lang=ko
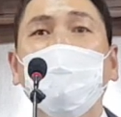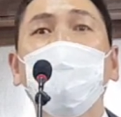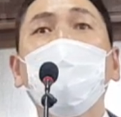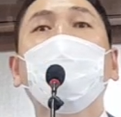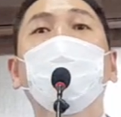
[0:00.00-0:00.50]

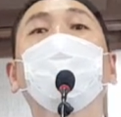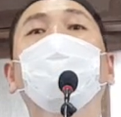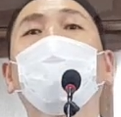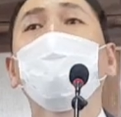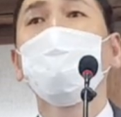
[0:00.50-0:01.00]
이놈아
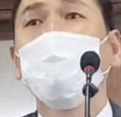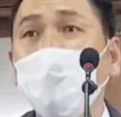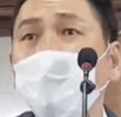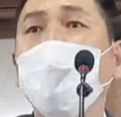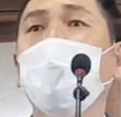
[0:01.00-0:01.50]
하면서
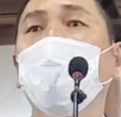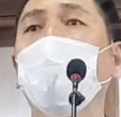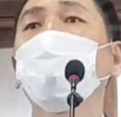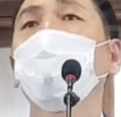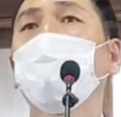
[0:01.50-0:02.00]
그렇게
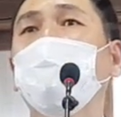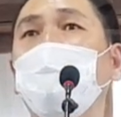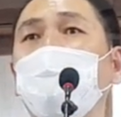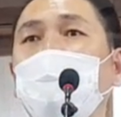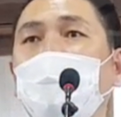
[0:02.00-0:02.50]
정죄를
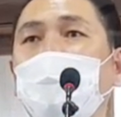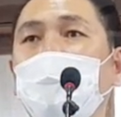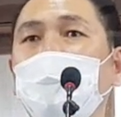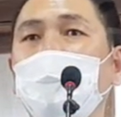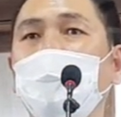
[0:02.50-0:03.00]
했다는
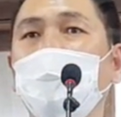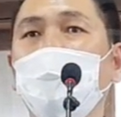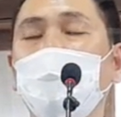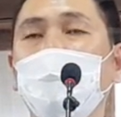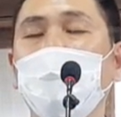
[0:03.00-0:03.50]
거예요.
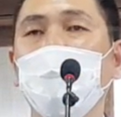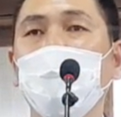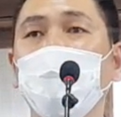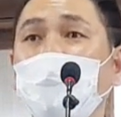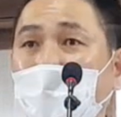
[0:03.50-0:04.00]

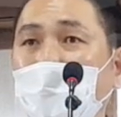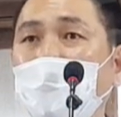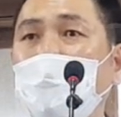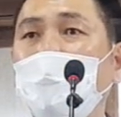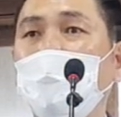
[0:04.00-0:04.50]

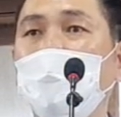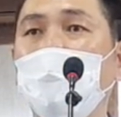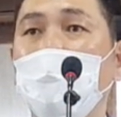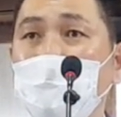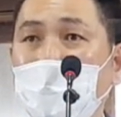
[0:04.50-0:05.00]
누가?
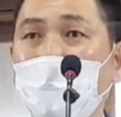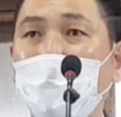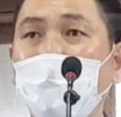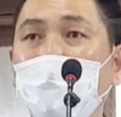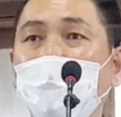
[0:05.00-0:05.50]

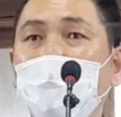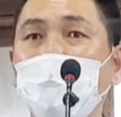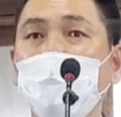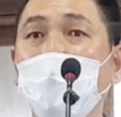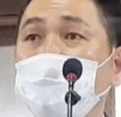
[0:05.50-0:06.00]
엄마가.
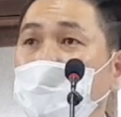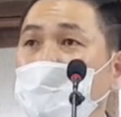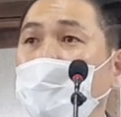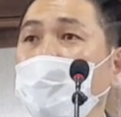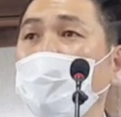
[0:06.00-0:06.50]
직분이
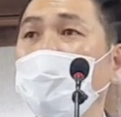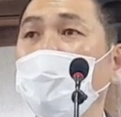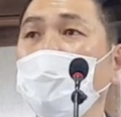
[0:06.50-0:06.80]
뭐예요?